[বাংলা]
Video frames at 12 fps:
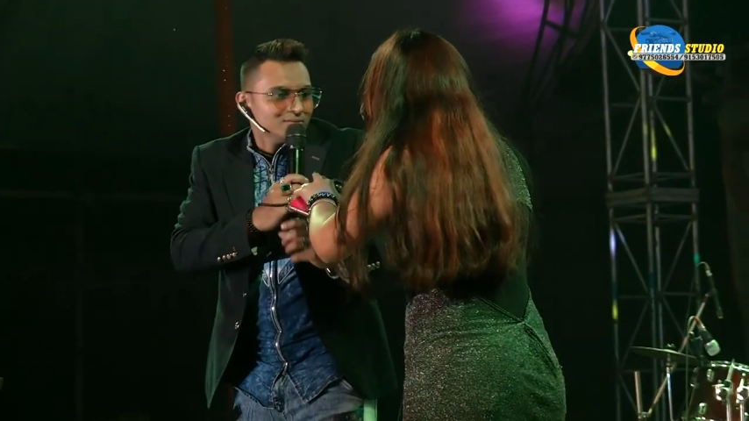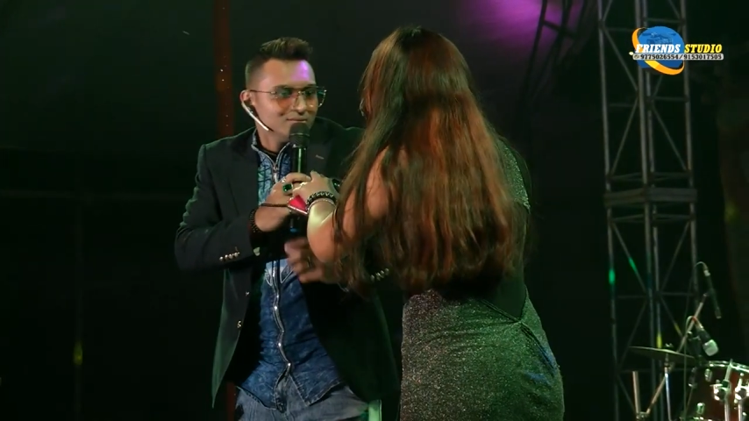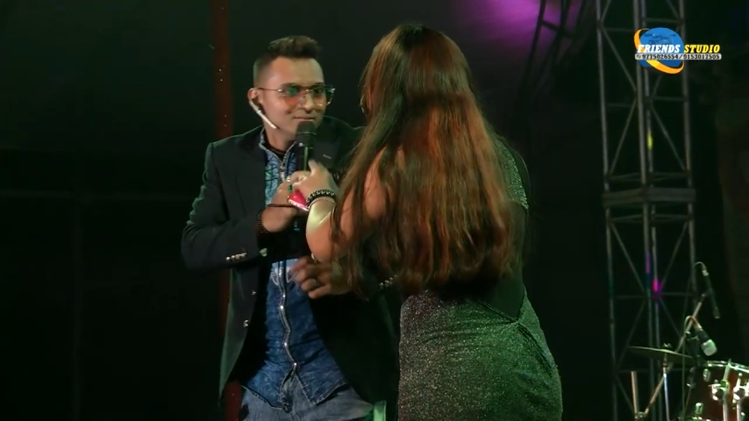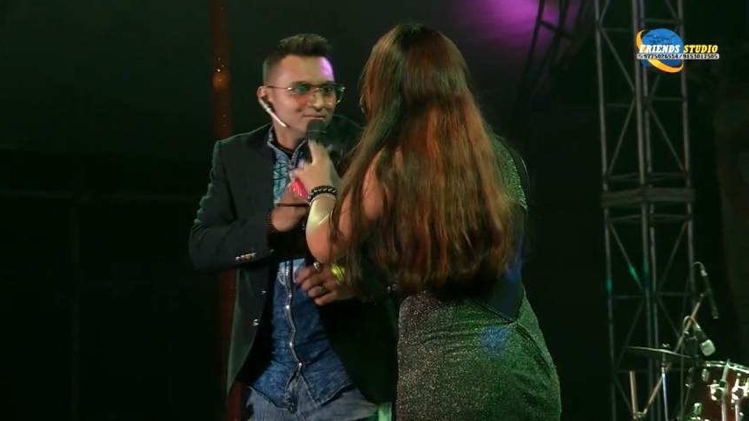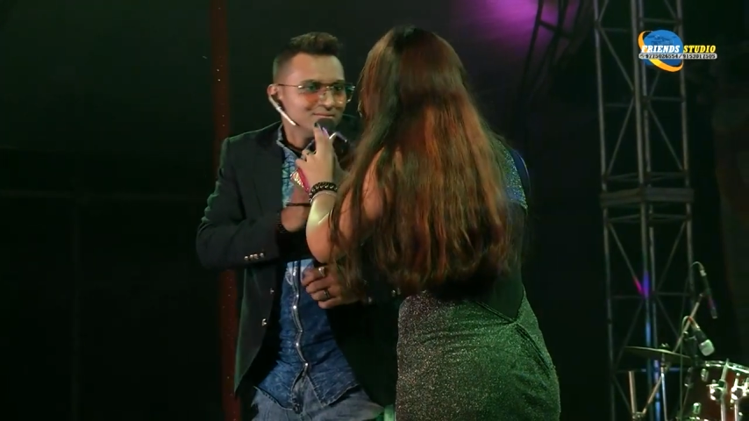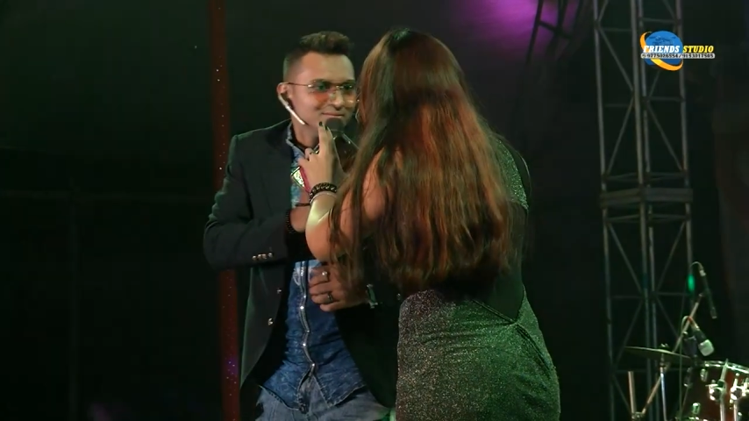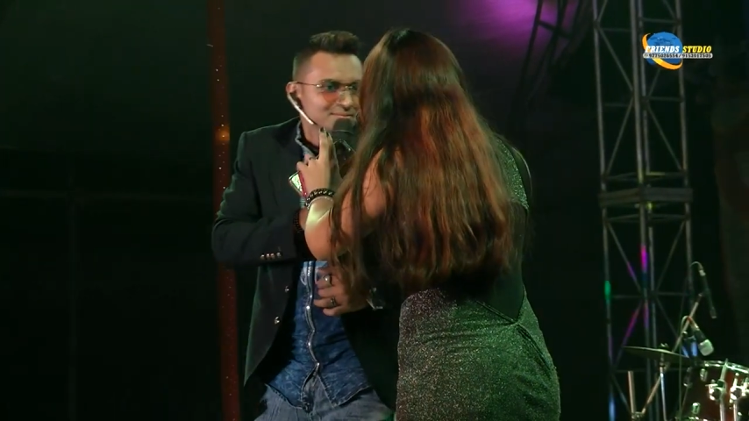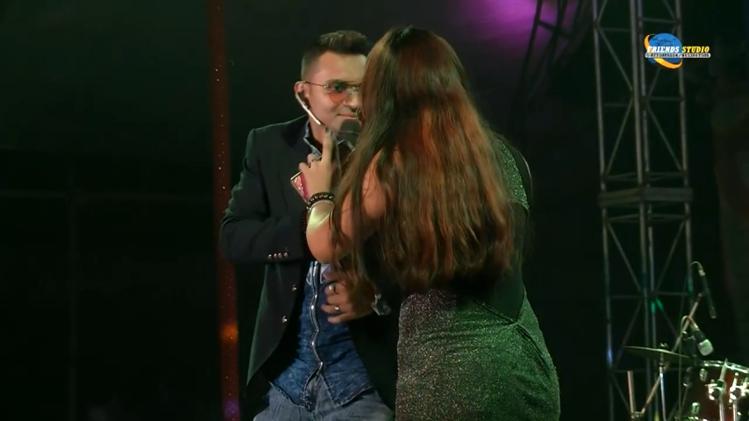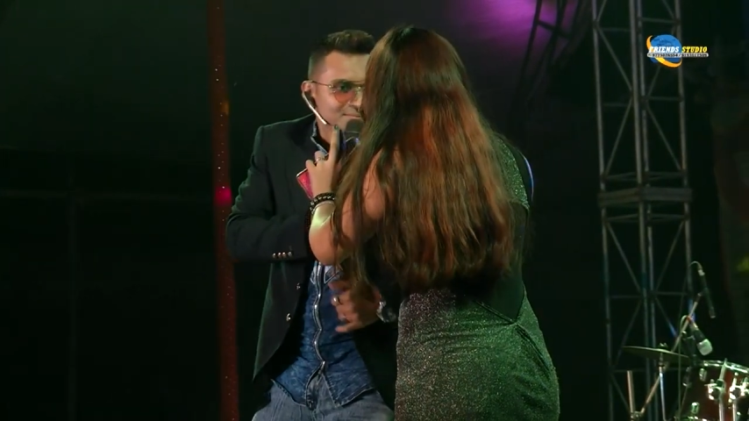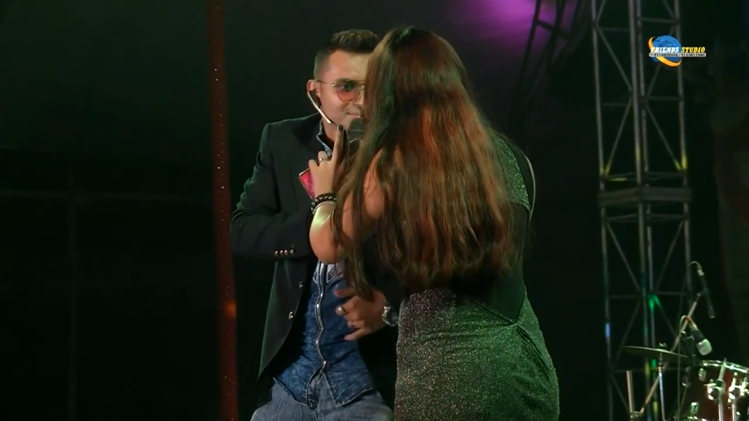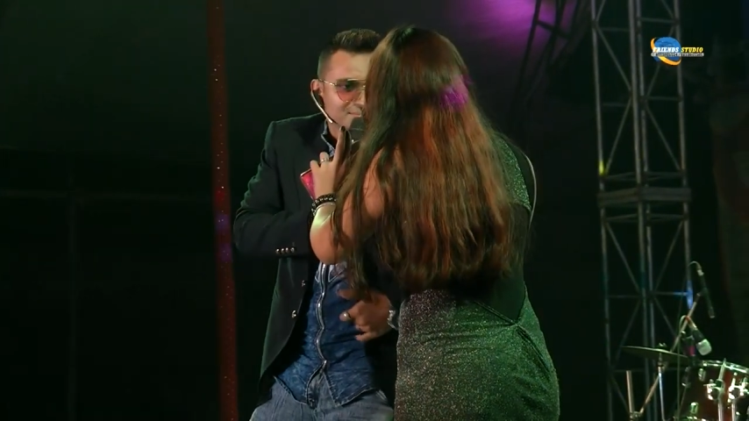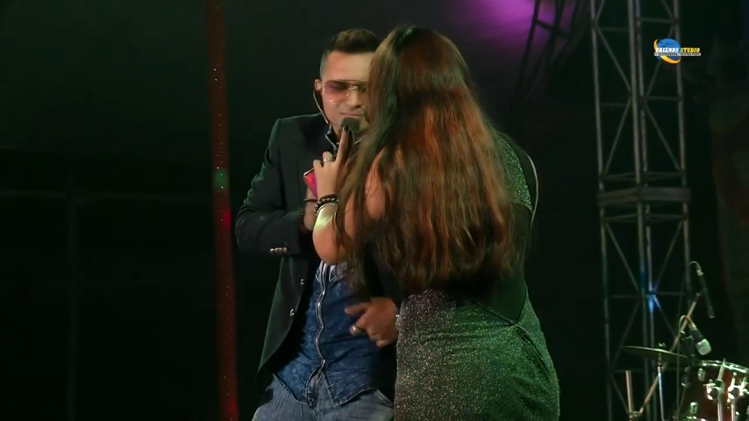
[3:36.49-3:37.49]
এসব ছাড়া
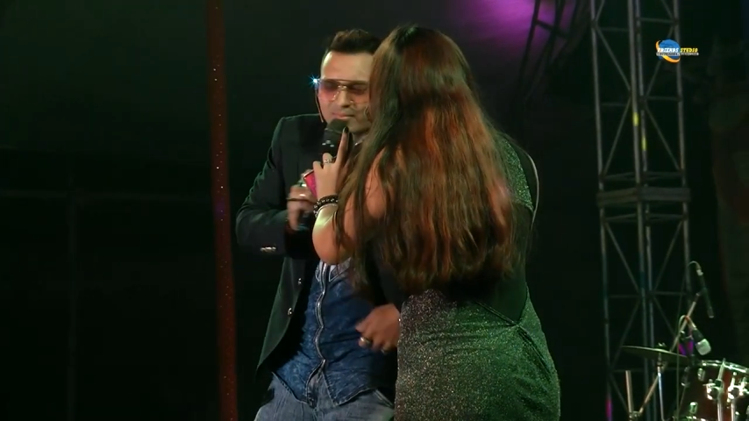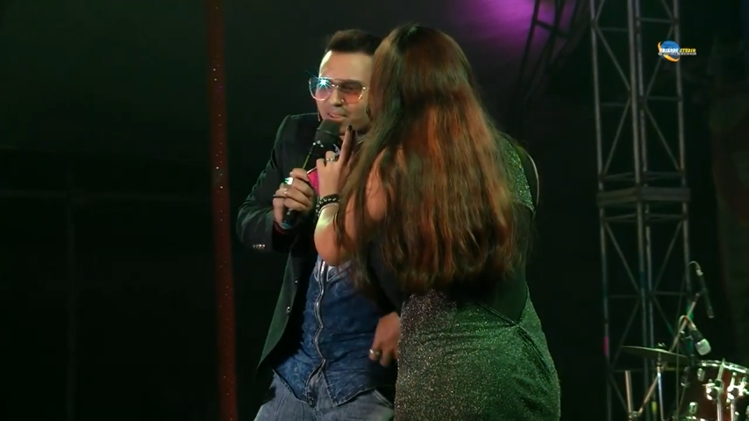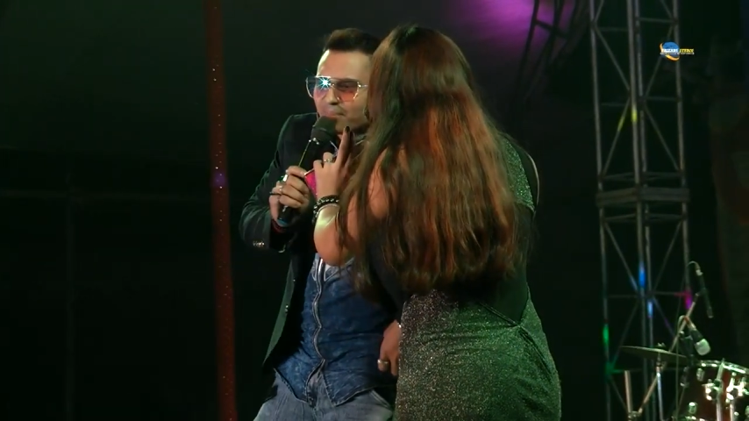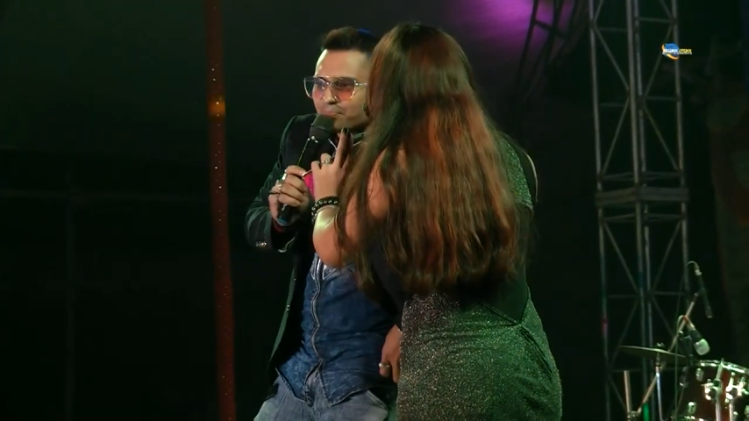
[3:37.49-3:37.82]
অন্য কোনো কথা